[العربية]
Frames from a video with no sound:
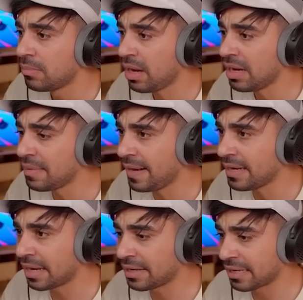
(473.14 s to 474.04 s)
ما عليه ما عليه
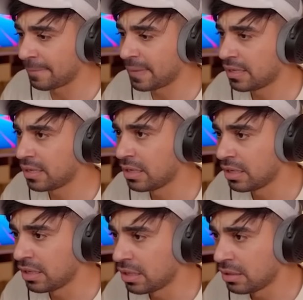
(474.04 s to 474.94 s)
خلنا نكمل
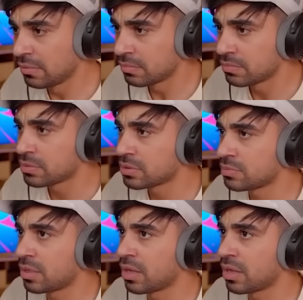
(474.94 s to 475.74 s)
بسم